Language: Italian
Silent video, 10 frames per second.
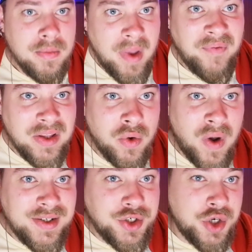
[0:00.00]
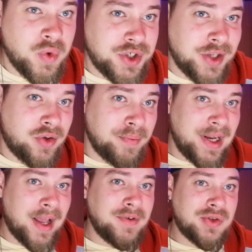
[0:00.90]
Mi ha fatto quasi
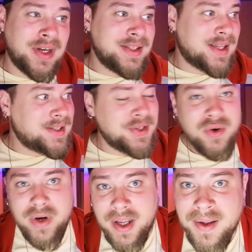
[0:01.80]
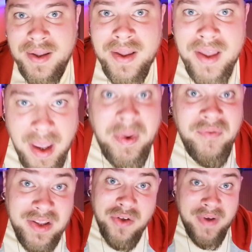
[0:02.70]
500.000 visualizzazioni e mi ha
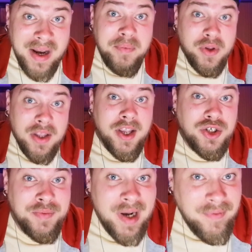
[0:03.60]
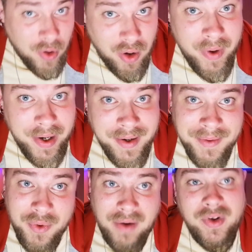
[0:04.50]
fatto fare più di 10.000 follower
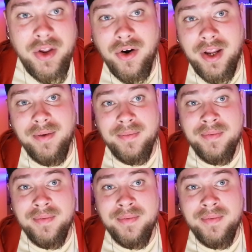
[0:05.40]
quel video lì.